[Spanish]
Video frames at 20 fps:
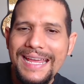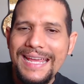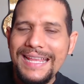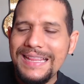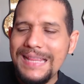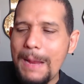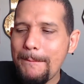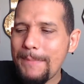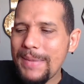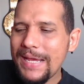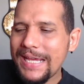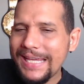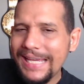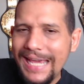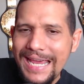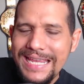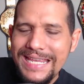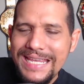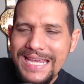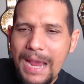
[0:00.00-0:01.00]
esta
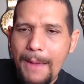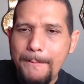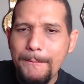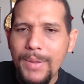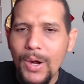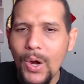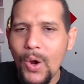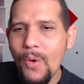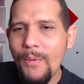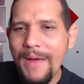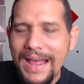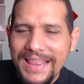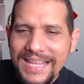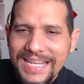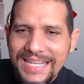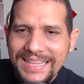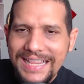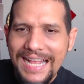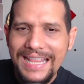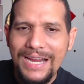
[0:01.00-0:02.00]
pequeña
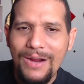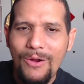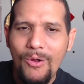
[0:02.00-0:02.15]
probadita de